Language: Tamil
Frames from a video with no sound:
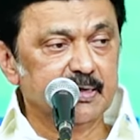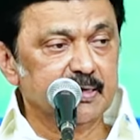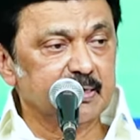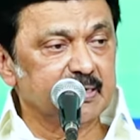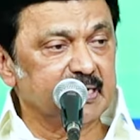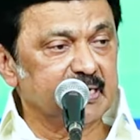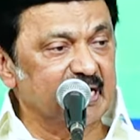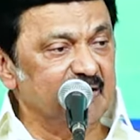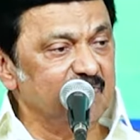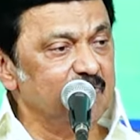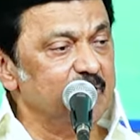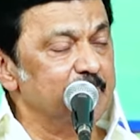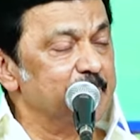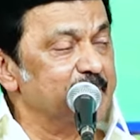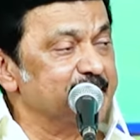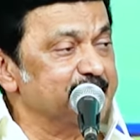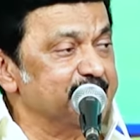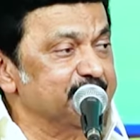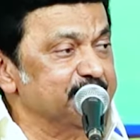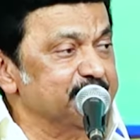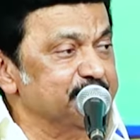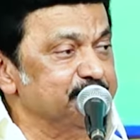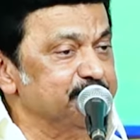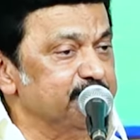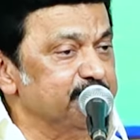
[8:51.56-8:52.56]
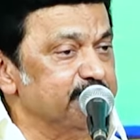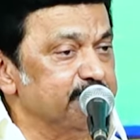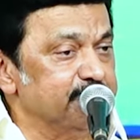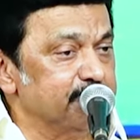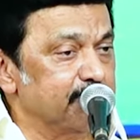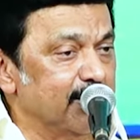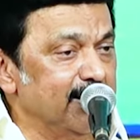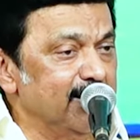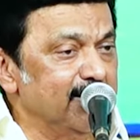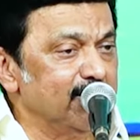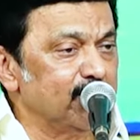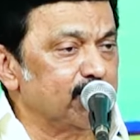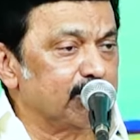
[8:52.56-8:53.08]
கல்வி மையம்
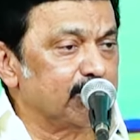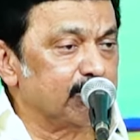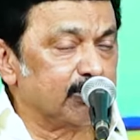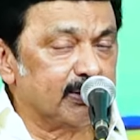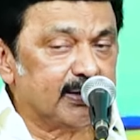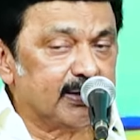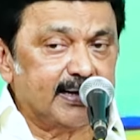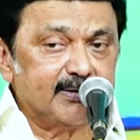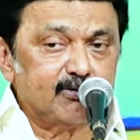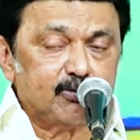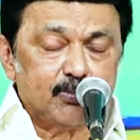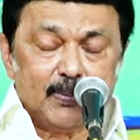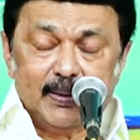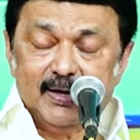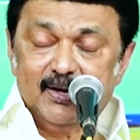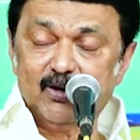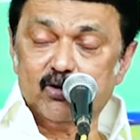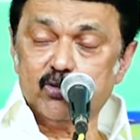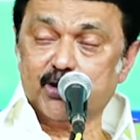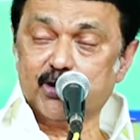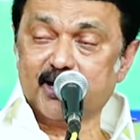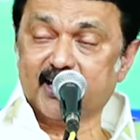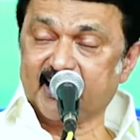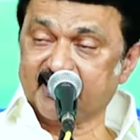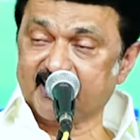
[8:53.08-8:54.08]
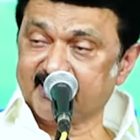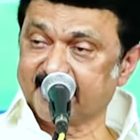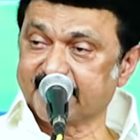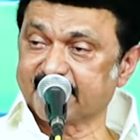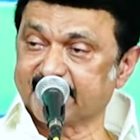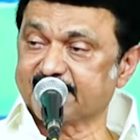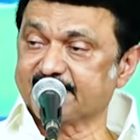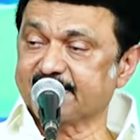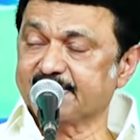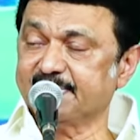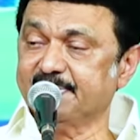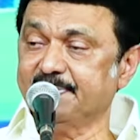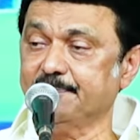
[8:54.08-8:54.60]
பள்ளி பள்ளிக்கூட
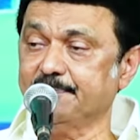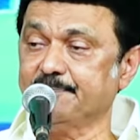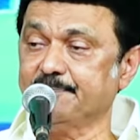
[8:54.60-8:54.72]
கட்டிடங்கள்